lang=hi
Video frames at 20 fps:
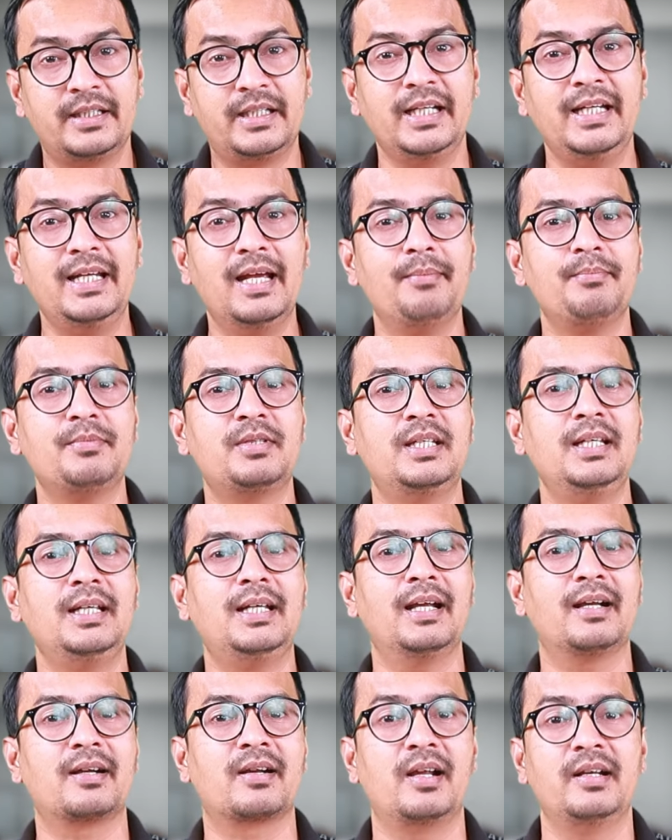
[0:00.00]
टीएमसी
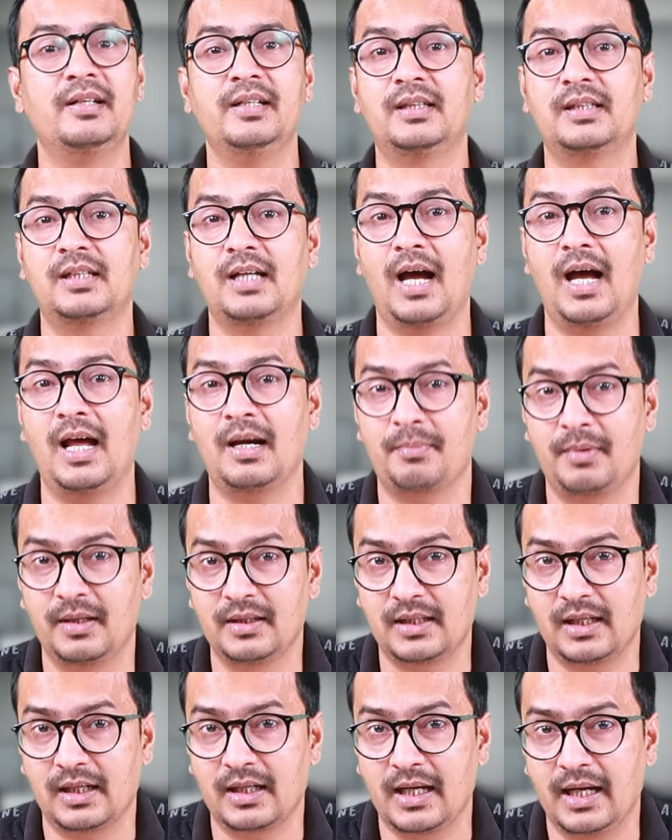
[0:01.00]
के रणनीतिकार
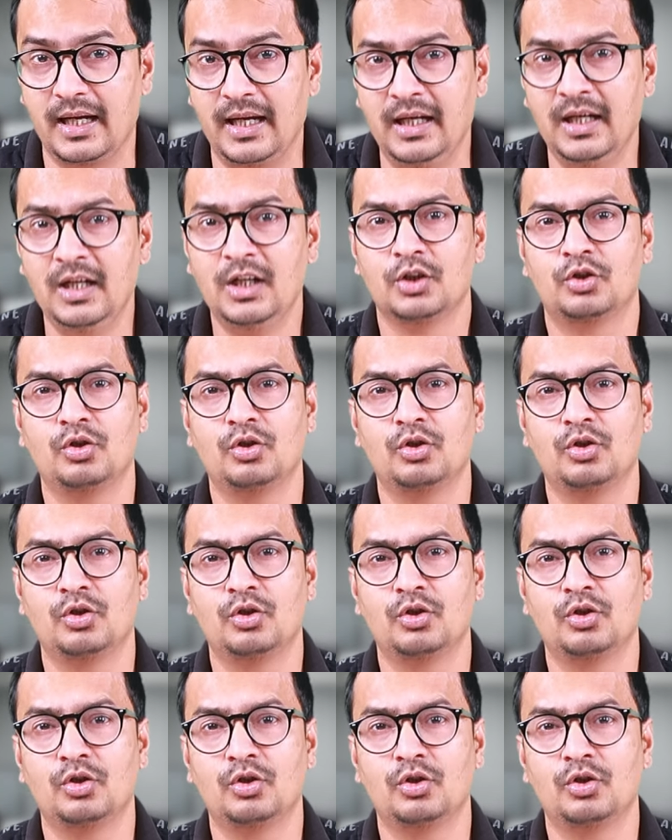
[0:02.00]
बनकर गए